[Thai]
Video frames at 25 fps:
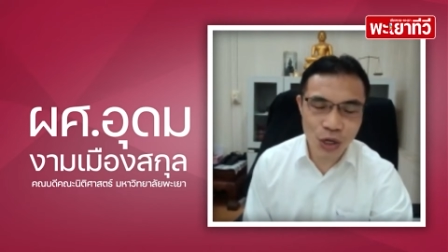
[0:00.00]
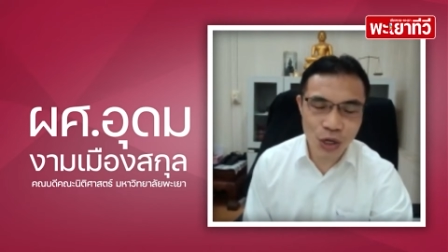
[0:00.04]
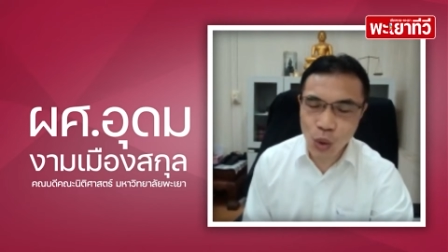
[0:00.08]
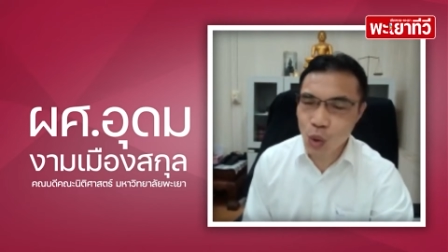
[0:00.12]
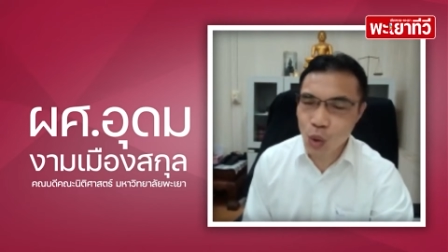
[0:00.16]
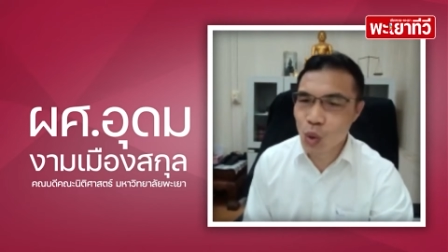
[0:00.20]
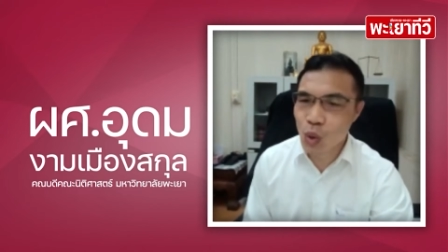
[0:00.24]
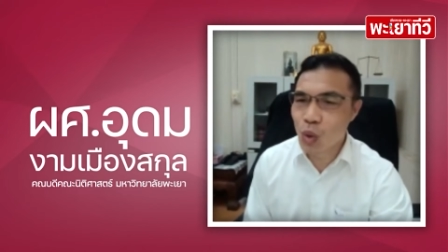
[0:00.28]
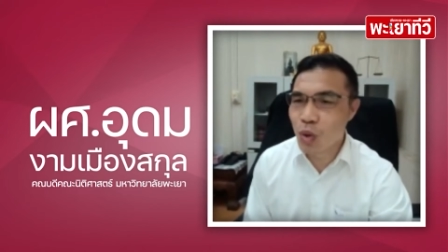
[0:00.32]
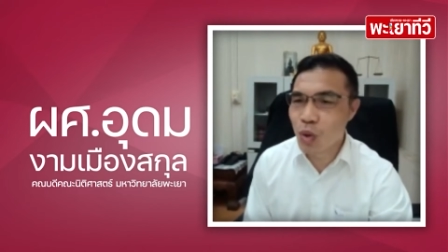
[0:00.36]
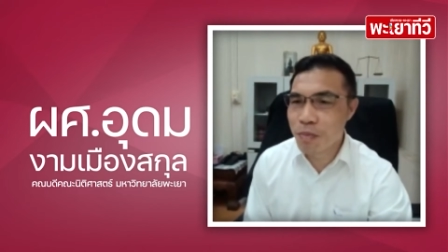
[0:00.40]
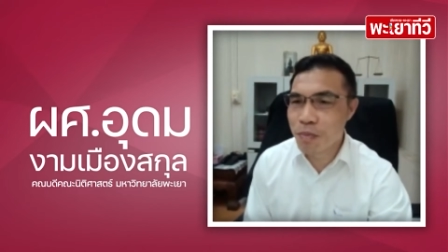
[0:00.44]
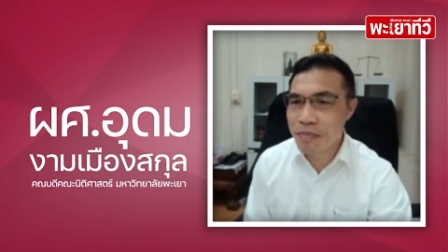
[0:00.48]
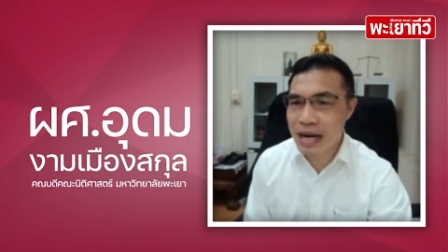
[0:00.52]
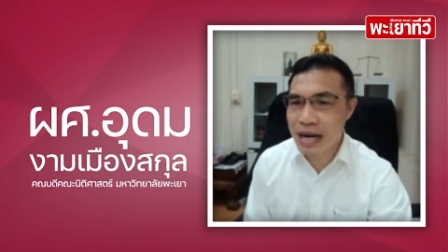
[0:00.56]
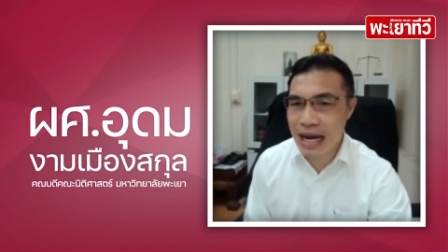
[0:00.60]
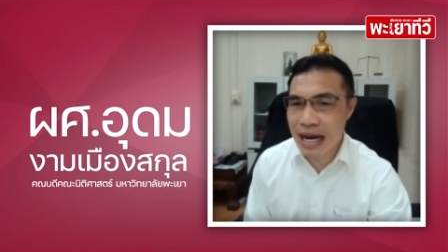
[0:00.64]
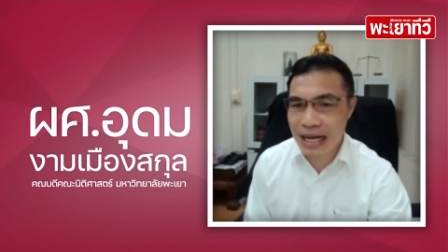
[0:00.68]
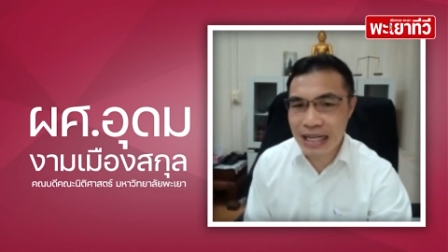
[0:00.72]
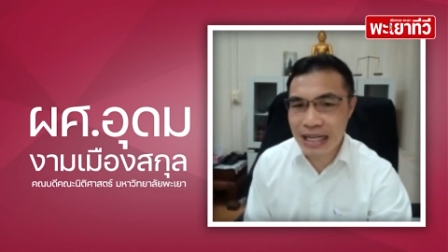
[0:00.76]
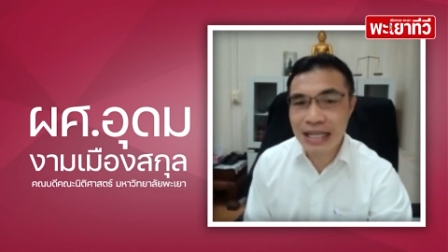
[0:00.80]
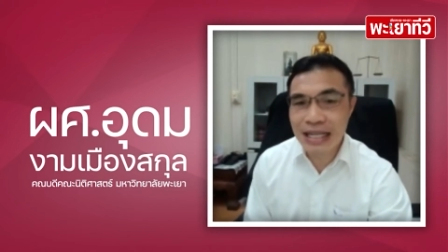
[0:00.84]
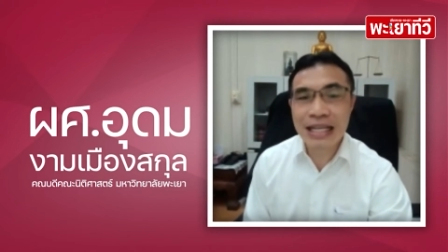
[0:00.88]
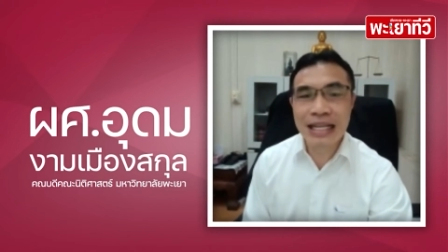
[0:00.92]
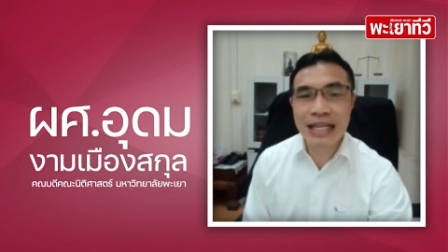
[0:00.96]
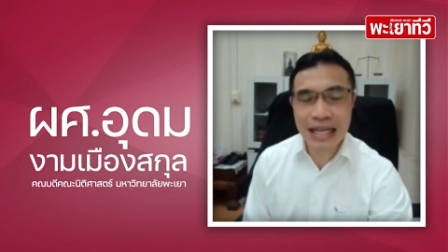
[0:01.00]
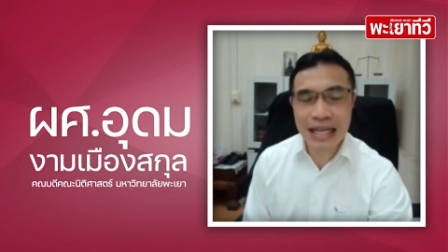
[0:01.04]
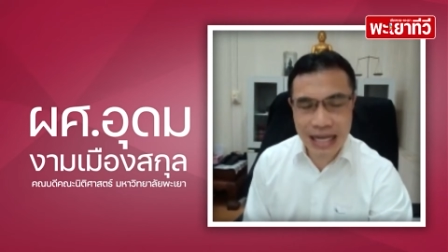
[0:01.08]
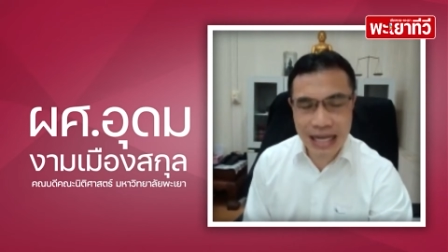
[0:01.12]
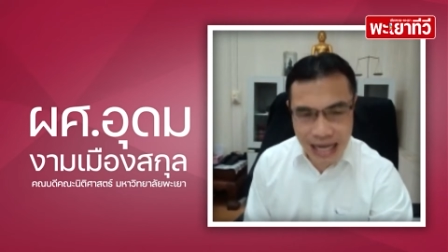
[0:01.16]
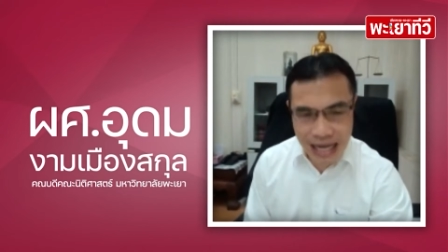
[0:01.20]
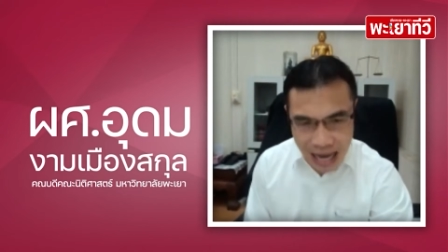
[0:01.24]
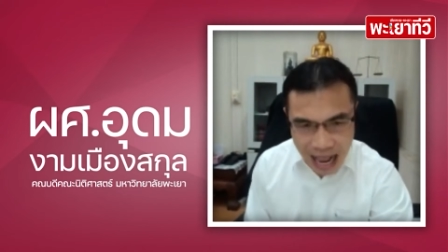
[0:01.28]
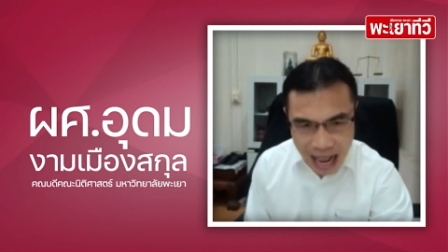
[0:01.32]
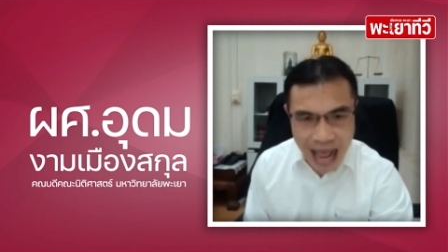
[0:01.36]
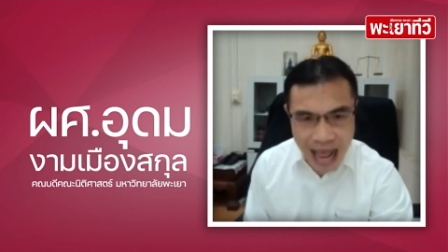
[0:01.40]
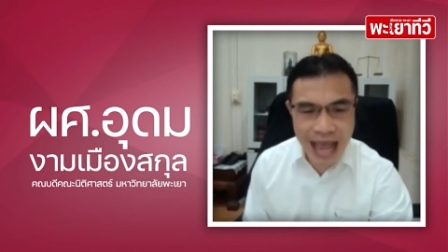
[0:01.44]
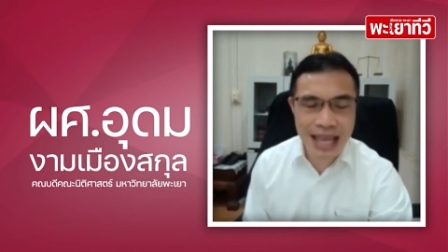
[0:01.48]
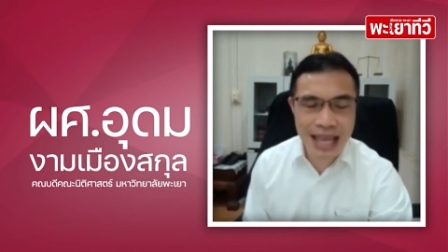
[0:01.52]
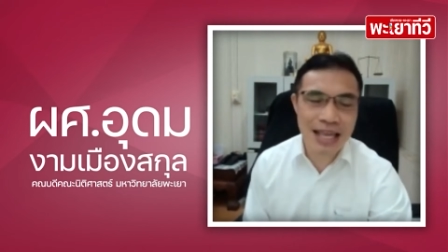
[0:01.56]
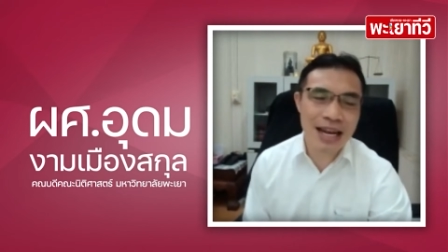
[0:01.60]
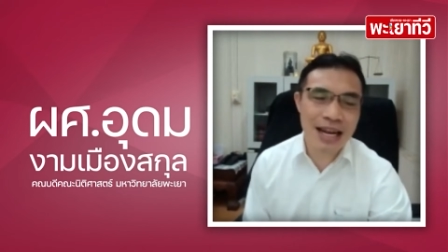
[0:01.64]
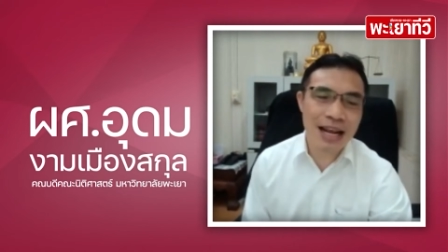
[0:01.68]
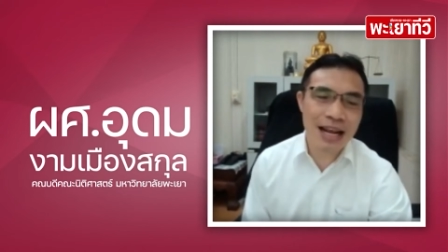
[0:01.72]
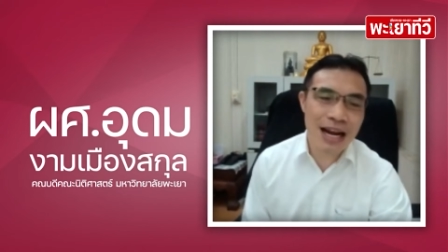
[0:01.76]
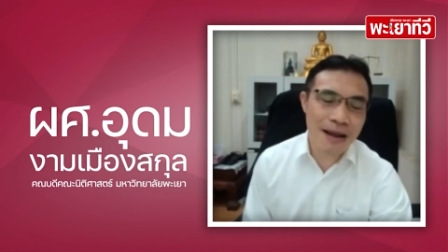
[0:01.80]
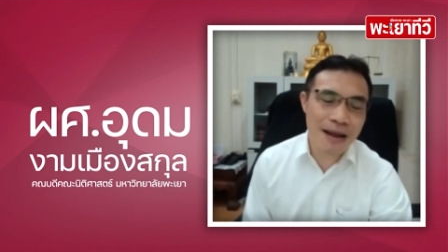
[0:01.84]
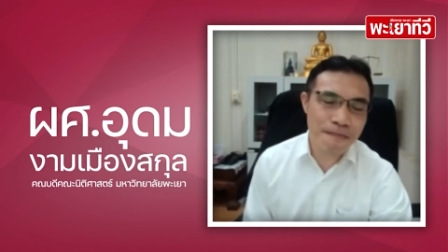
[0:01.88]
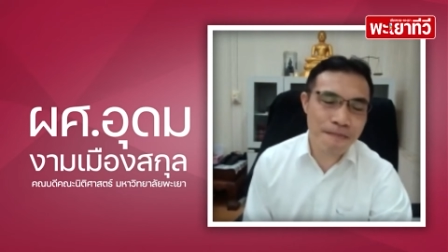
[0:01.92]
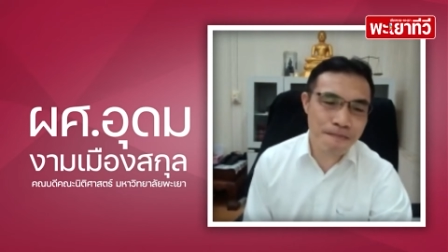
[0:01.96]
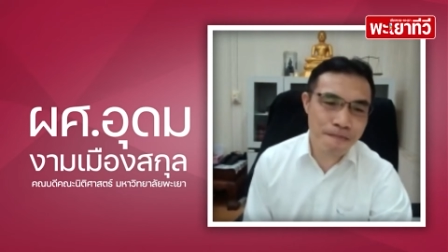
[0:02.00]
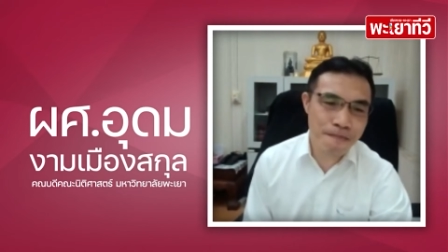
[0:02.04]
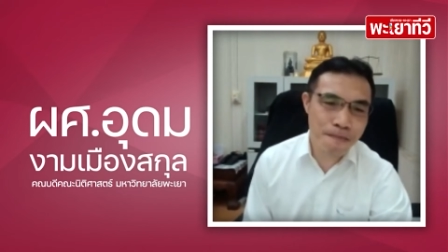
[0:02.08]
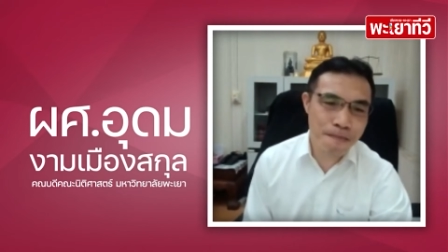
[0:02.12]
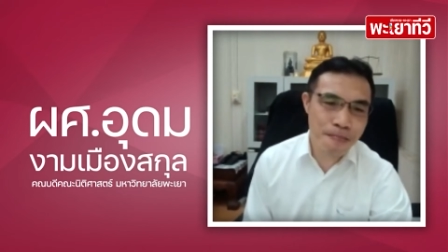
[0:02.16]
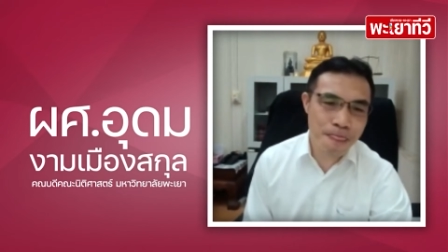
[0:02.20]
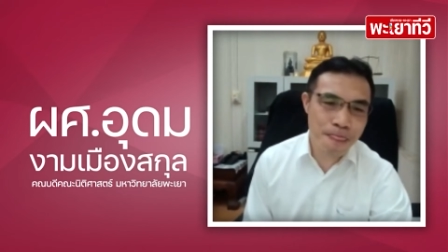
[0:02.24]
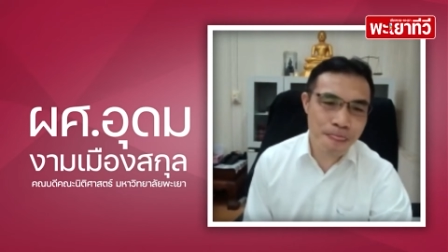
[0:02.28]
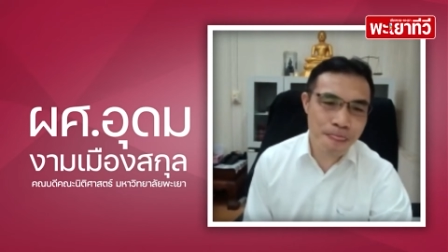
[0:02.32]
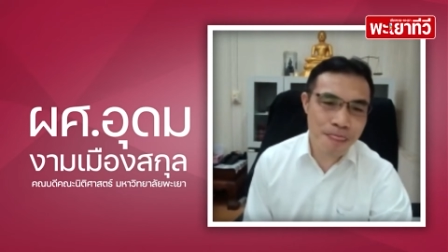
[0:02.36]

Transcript: ดูเหมือนง่ายนะครับ